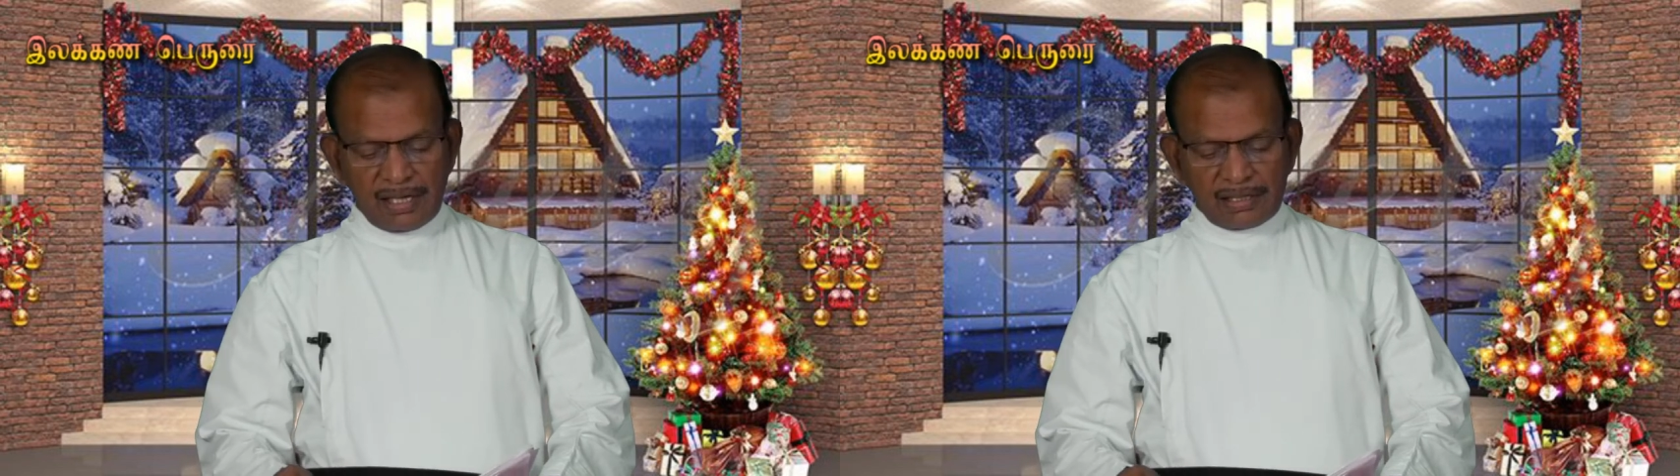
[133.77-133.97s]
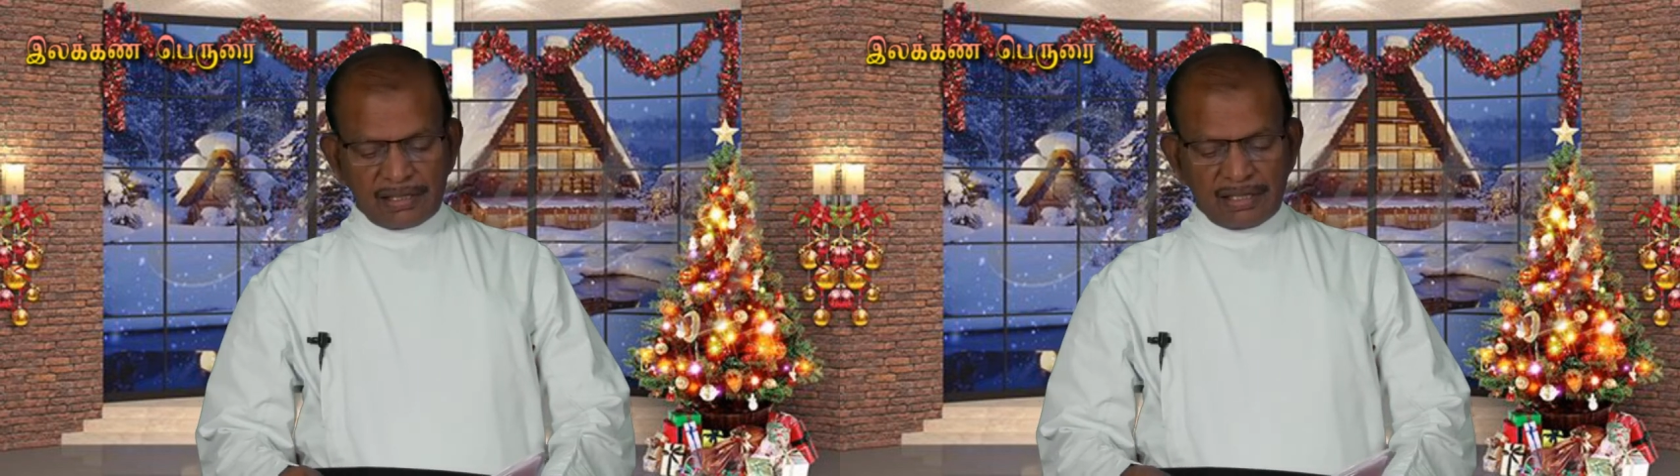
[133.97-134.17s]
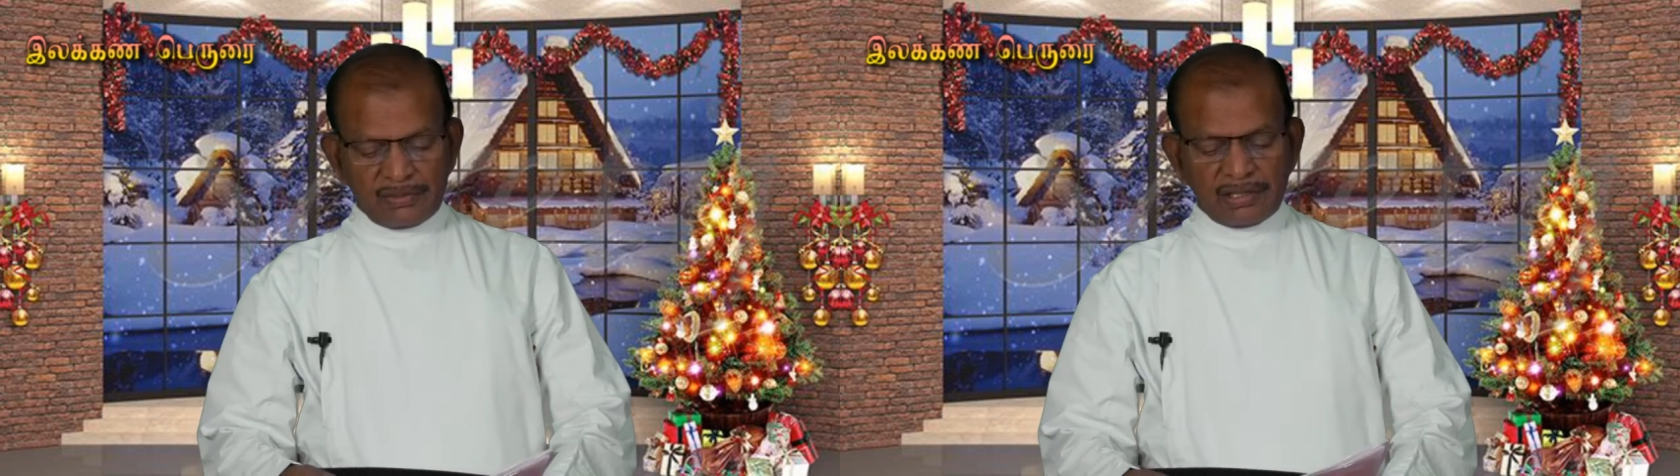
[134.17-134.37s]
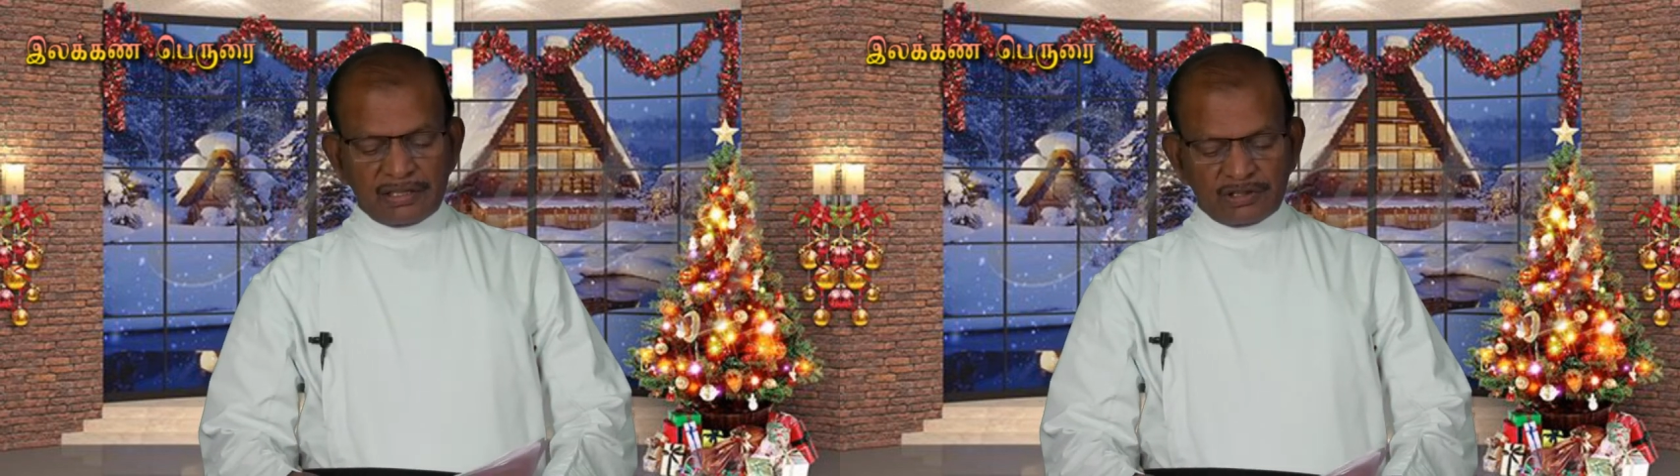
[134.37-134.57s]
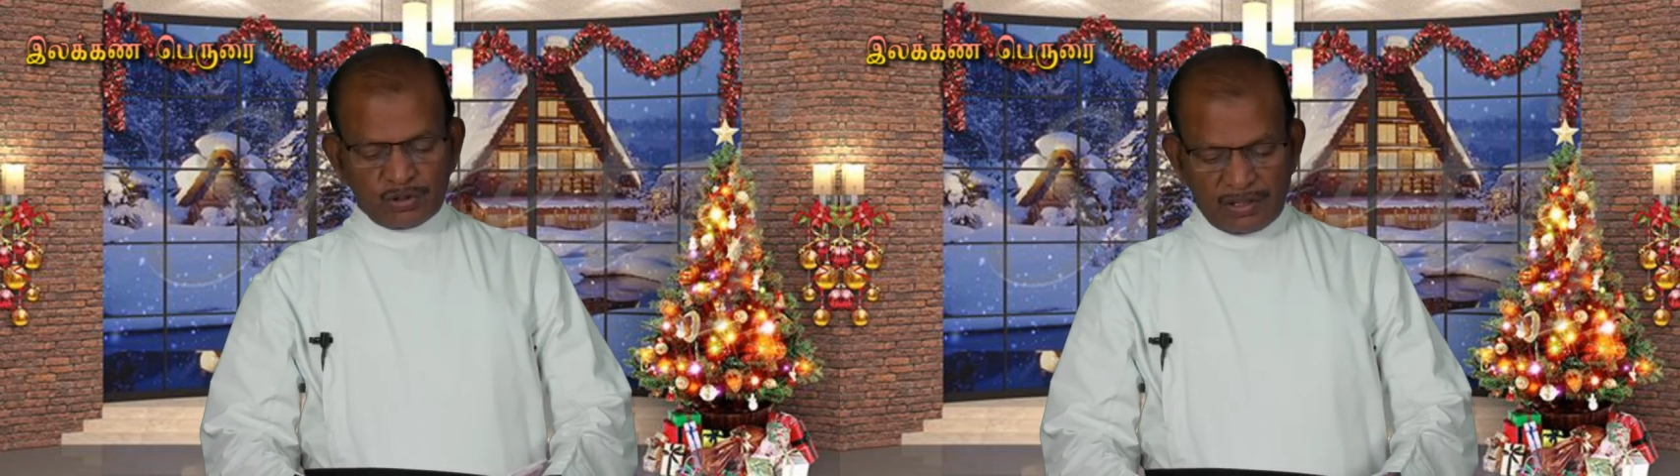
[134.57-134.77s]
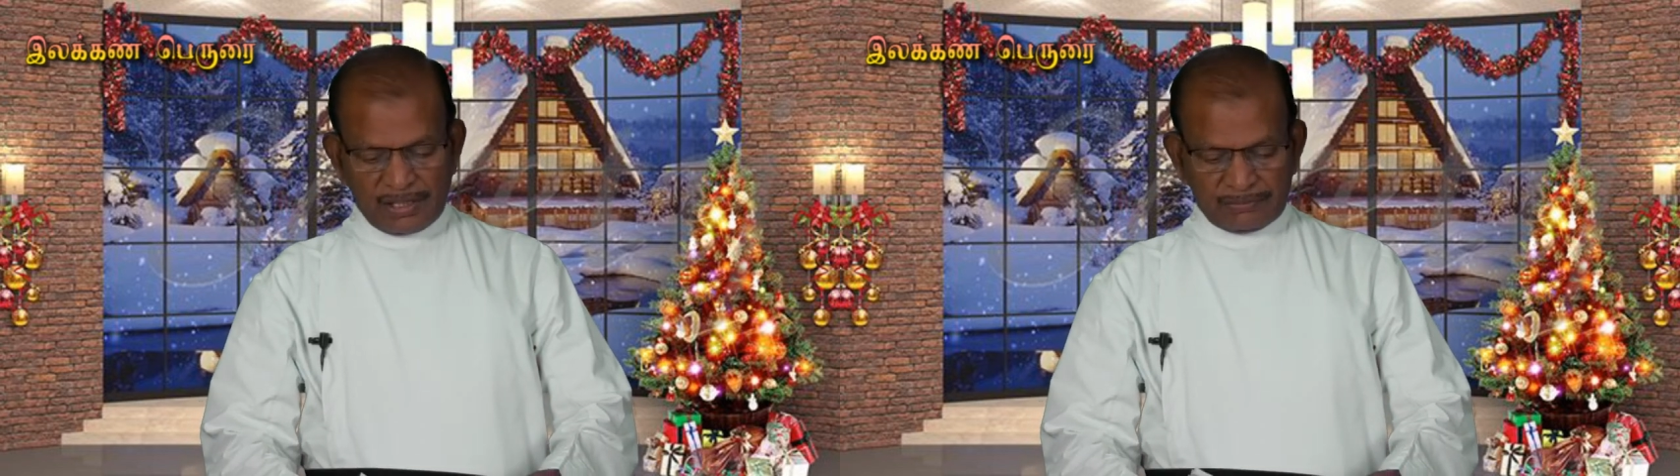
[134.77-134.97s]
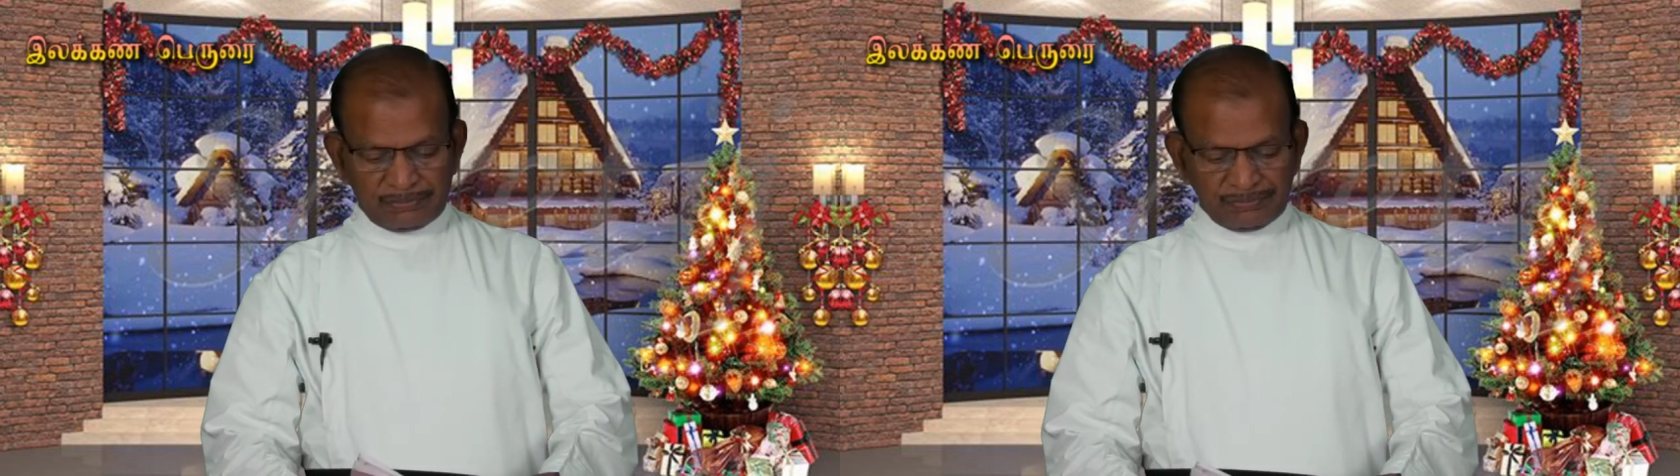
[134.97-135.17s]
ஏற்கனவே நான் சொன்னேன்